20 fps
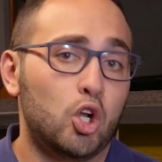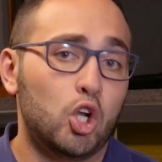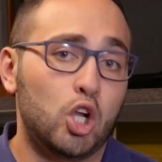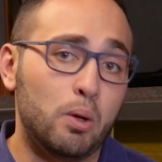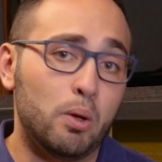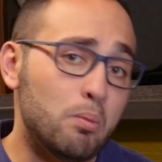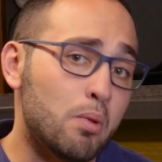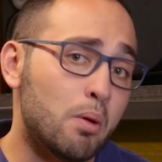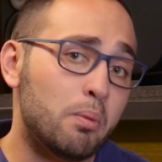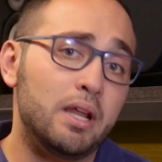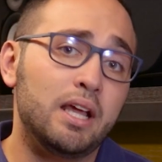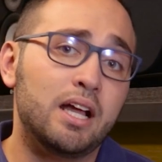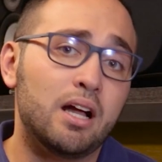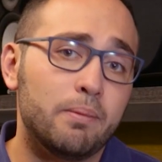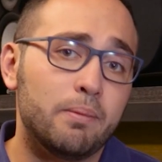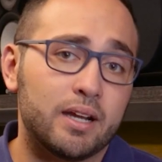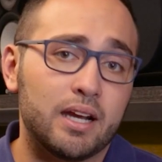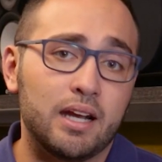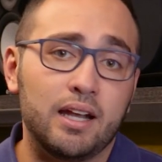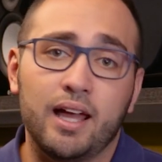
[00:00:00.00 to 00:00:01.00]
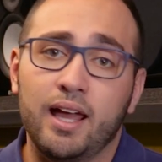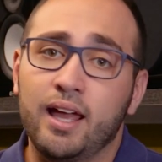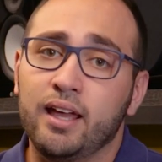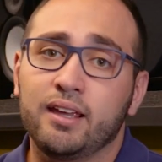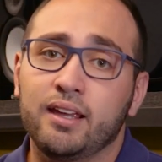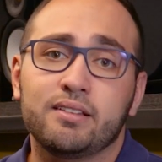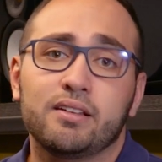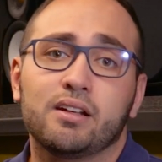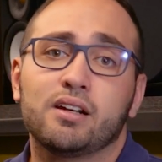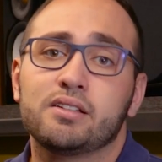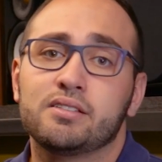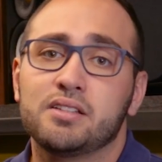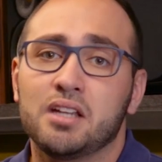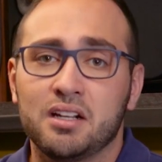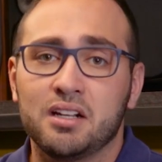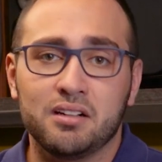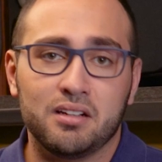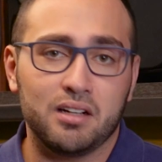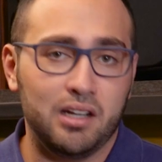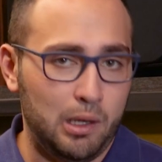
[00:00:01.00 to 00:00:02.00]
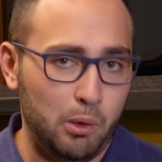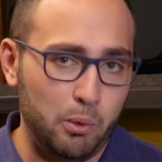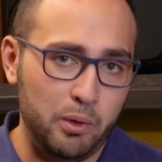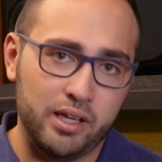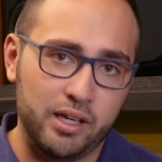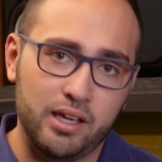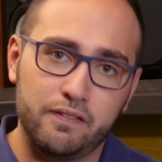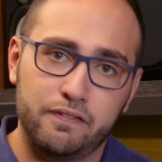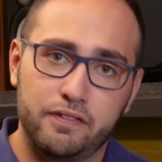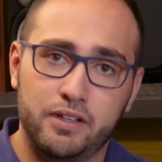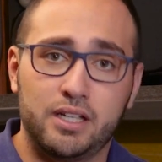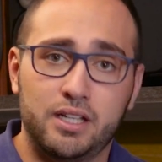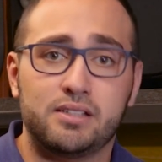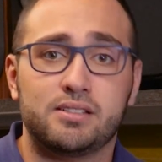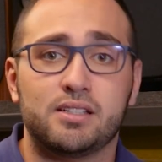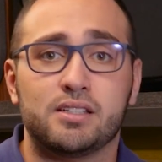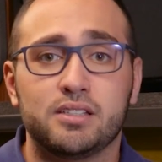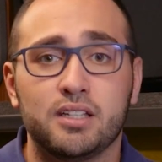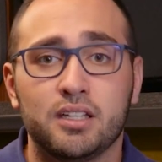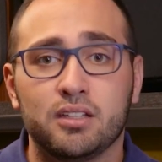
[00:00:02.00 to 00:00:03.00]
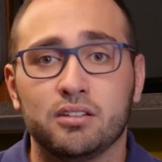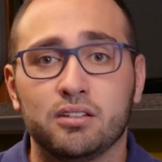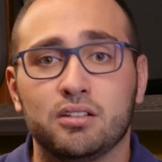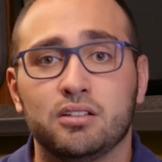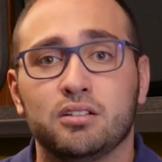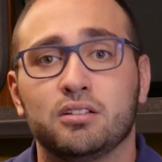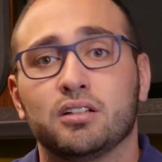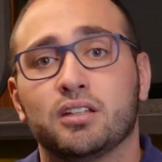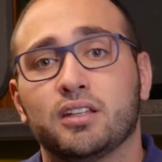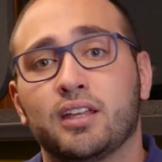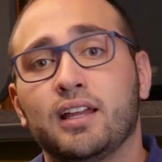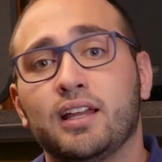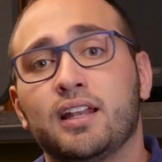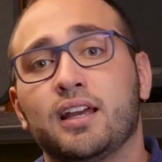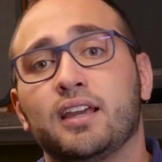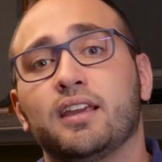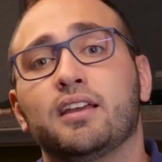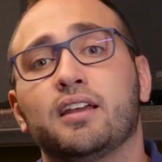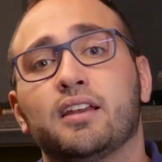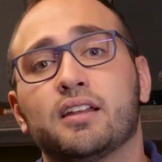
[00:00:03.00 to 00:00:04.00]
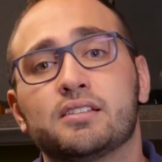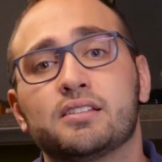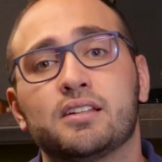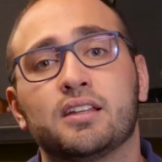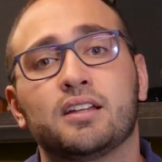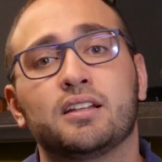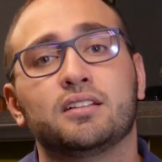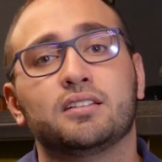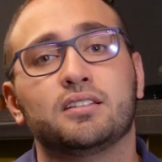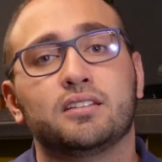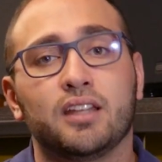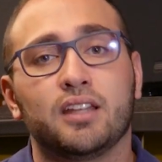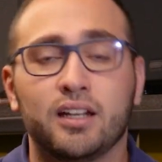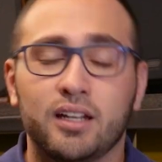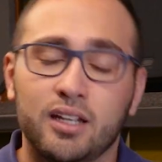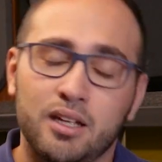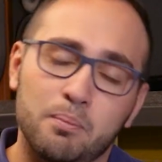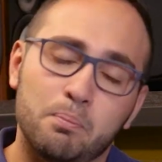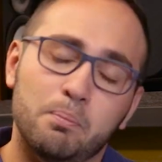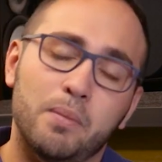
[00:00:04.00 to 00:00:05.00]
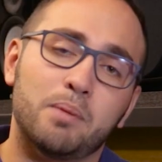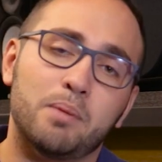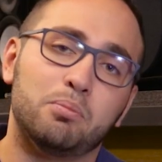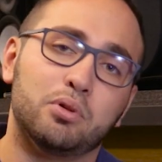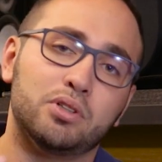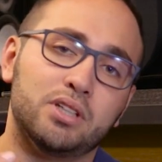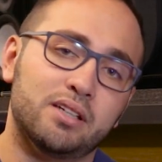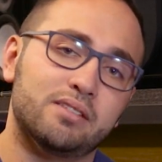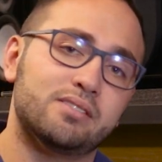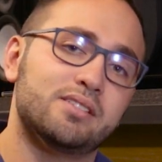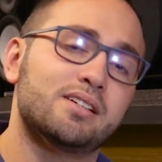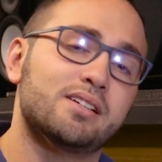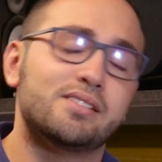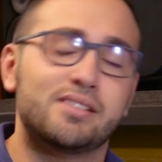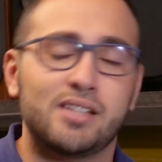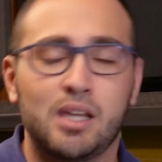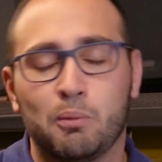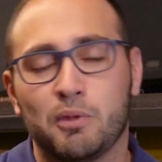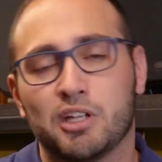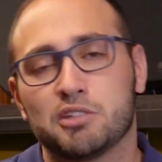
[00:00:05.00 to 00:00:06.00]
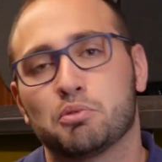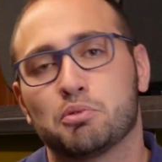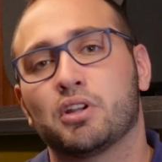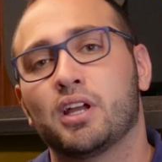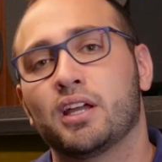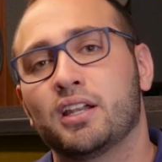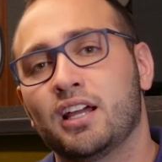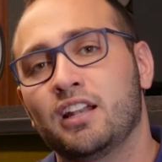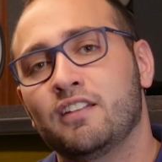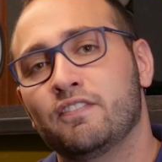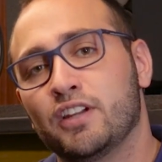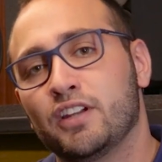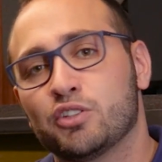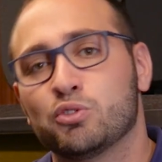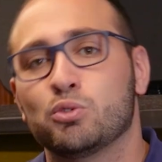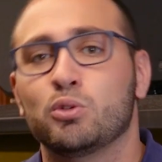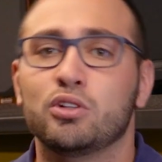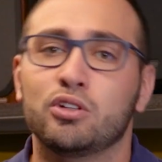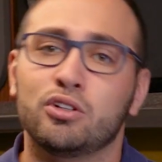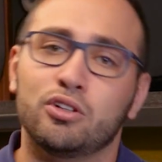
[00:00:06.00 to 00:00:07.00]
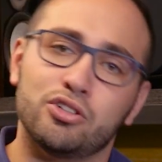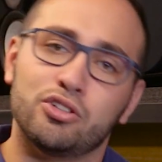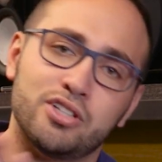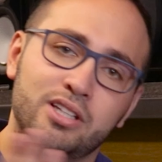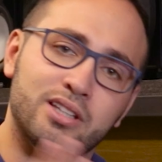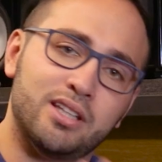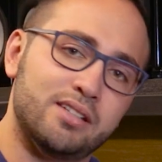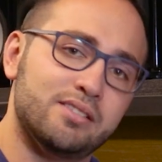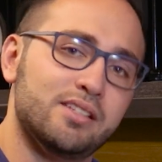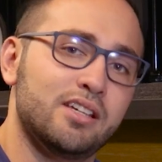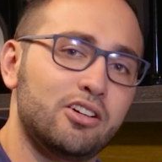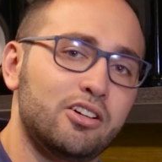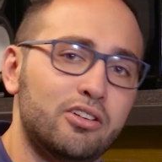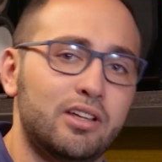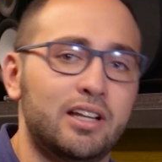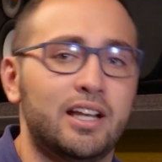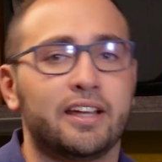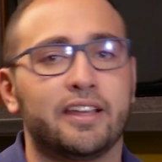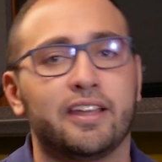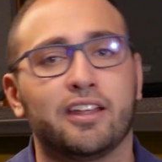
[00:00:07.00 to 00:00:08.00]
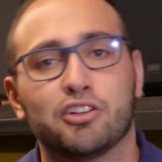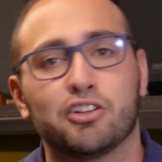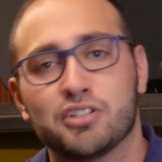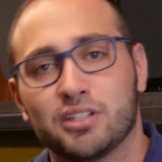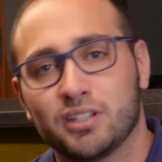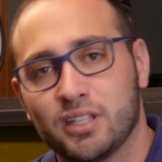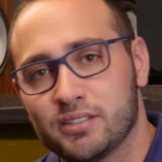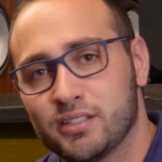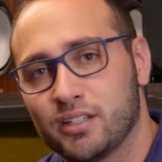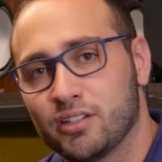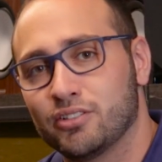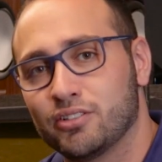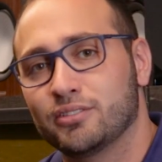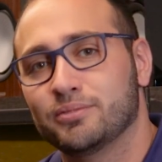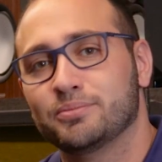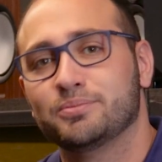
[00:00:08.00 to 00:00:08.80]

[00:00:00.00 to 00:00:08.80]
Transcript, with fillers: Lo mismo aplica para el AXR100, la única diferencia siendo que el aqr 100 tiene más potencia, 100 watts por canal versus los 85 del AXR85.